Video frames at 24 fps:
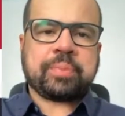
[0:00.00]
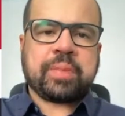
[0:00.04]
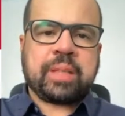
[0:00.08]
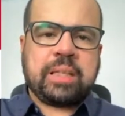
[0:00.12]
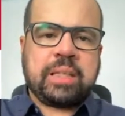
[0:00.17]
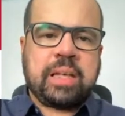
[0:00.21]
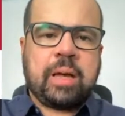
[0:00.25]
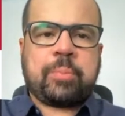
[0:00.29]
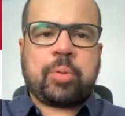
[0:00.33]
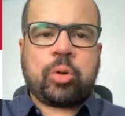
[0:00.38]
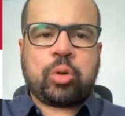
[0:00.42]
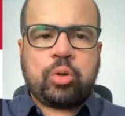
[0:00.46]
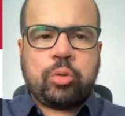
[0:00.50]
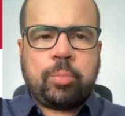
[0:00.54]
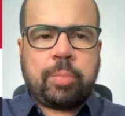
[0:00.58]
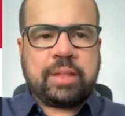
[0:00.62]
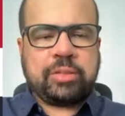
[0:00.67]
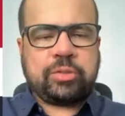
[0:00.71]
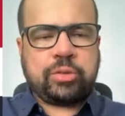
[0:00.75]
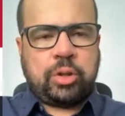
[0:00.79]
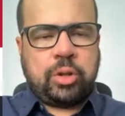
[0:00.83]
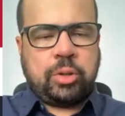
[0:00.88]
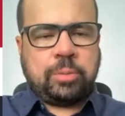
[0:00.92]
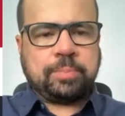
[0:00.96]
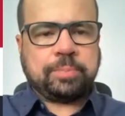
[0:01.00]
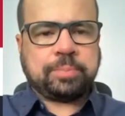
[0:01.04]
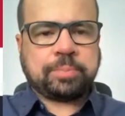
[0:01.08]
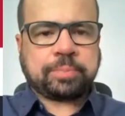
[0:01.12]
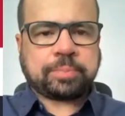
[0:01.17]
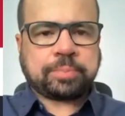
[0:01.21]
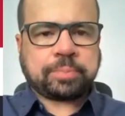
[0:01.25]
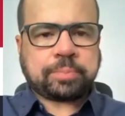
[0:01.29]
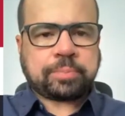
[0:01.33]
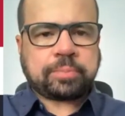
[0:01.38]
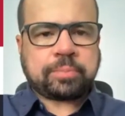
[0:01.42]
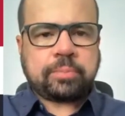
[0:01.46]
La preocupación
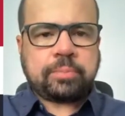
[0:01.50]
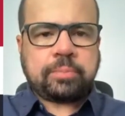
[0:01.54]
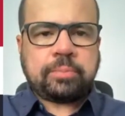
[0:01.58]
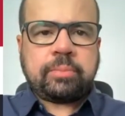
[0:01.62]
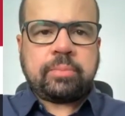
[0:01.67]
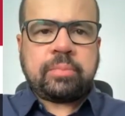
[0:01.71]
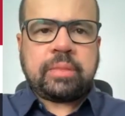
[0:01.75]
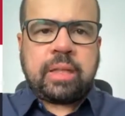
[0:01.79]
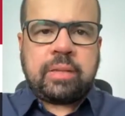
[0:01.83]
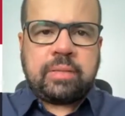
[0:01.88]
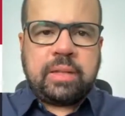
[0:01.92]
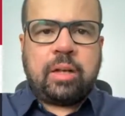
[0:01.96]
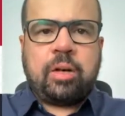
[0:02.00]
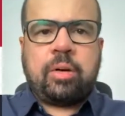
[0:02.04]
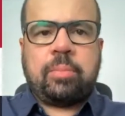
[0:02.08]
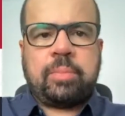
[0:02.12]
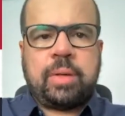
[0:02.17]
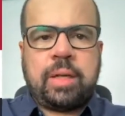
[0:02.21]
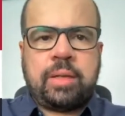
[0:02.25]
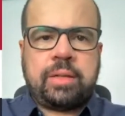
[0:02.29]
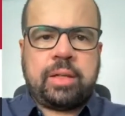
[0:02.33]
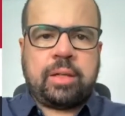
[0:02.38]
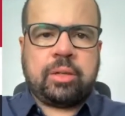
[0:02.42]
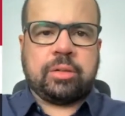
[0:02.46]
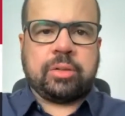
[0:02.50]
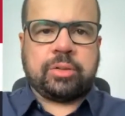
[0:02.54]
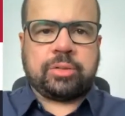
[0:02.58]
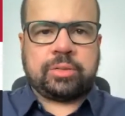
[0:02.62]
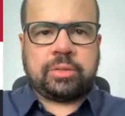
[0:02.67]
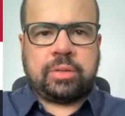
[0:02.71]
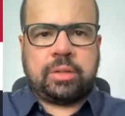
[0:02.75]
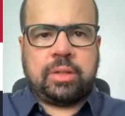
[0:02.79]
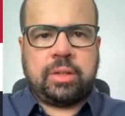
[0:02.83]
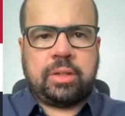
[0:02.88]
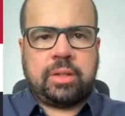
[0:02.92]
de los médicos